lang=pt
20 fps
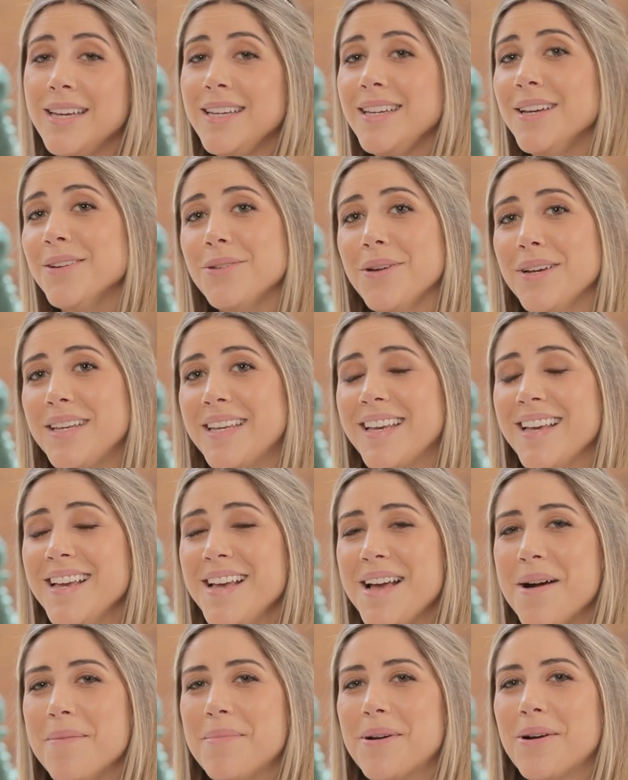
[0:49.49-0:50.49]
E eu tô aqui
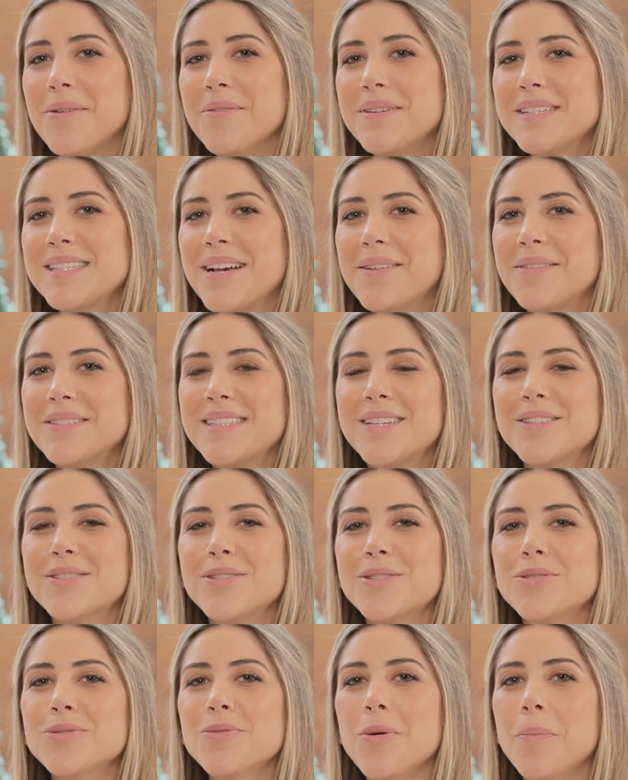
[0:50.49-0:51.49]
para conversar com essa
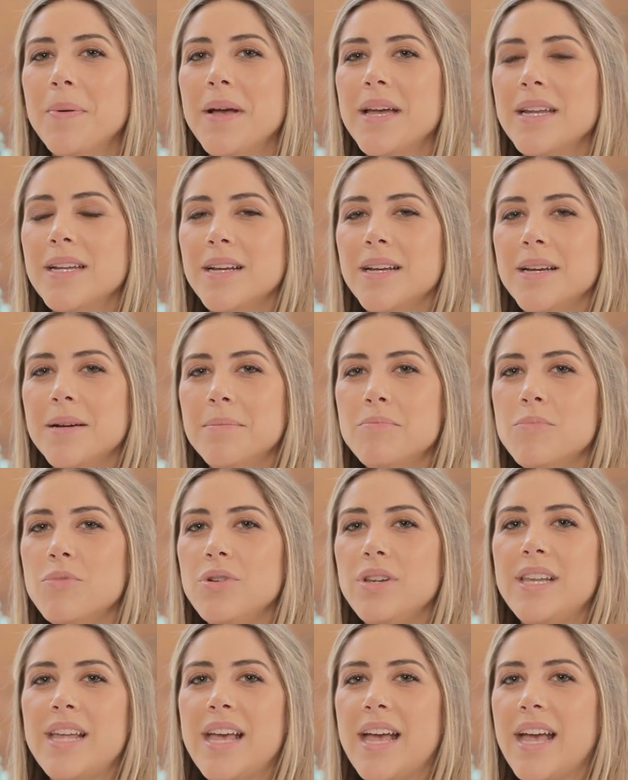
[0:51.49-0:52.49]
super
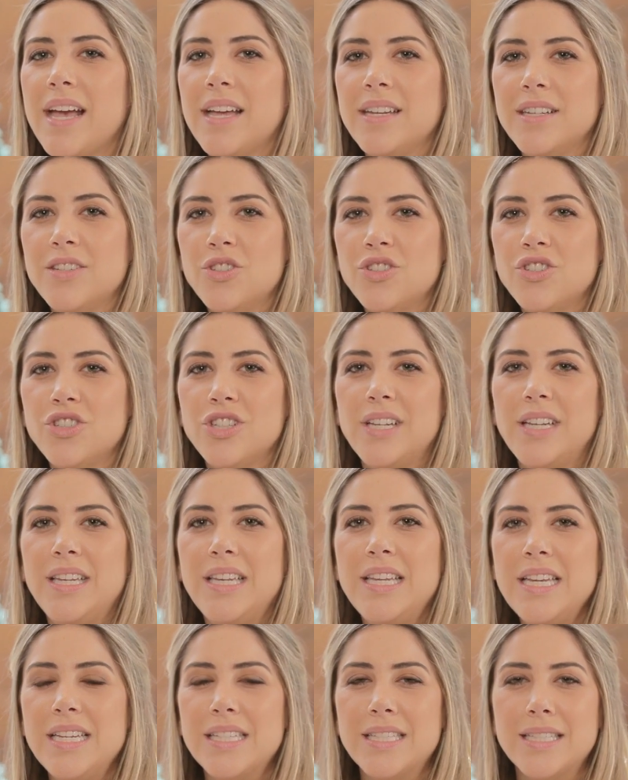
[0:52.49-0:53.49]
mulher,
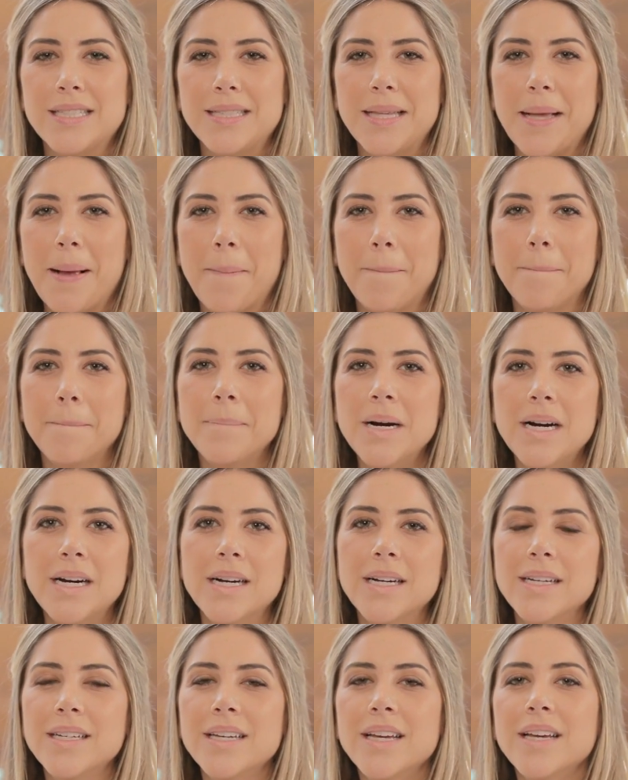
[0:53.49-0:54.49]
estilista,
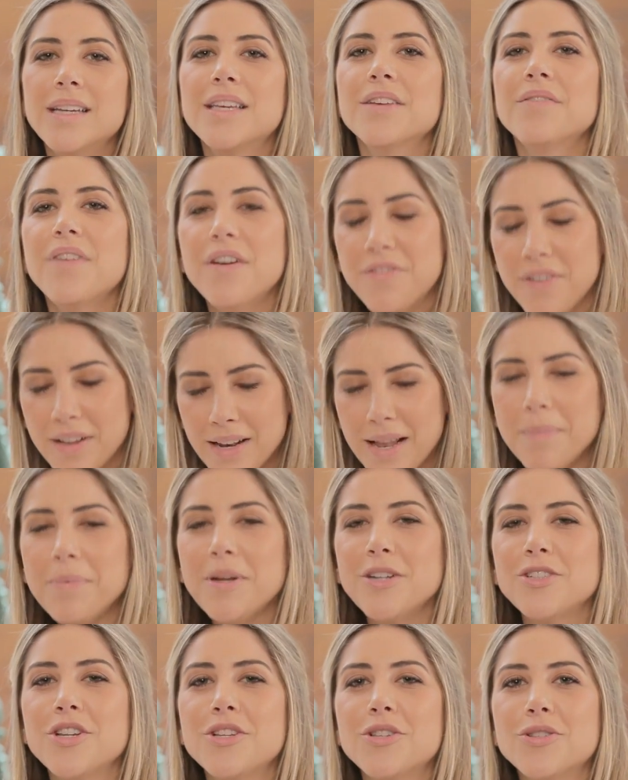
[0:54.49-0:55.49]
mãe, que vai falar
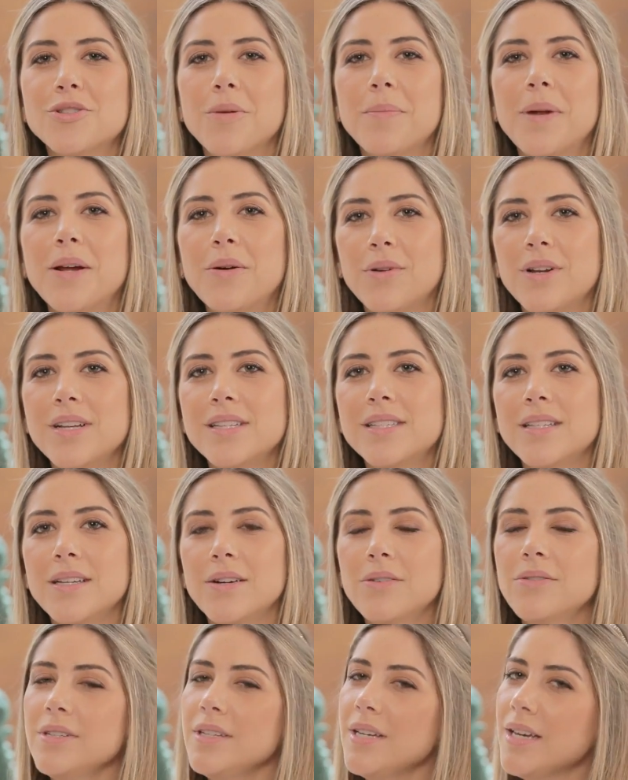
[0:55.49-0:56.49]
pra gente sobre a
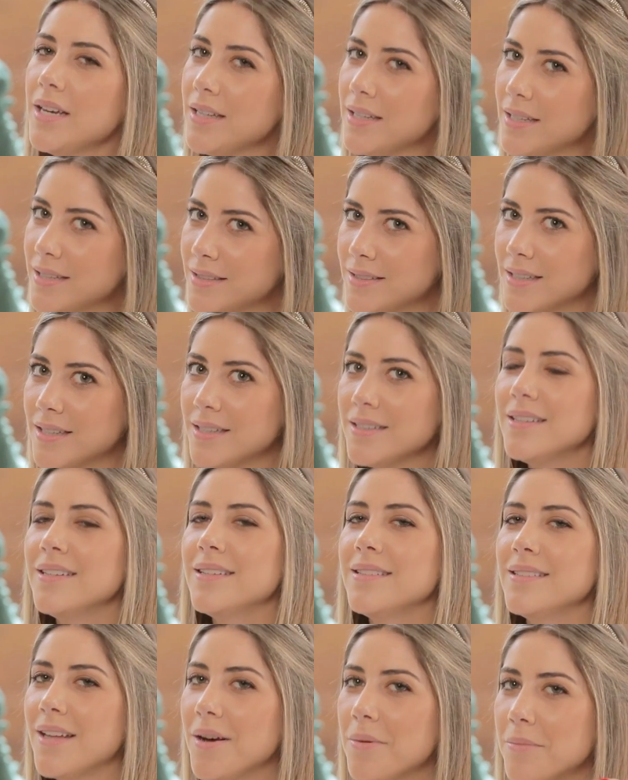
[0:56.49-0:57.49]
coleção e ainda
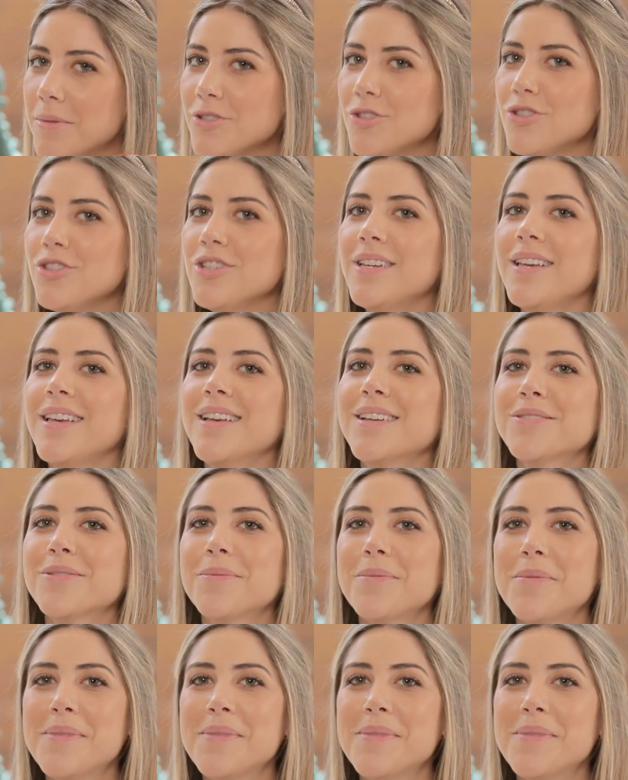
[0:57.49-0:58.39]
dar umas diquinhas sobre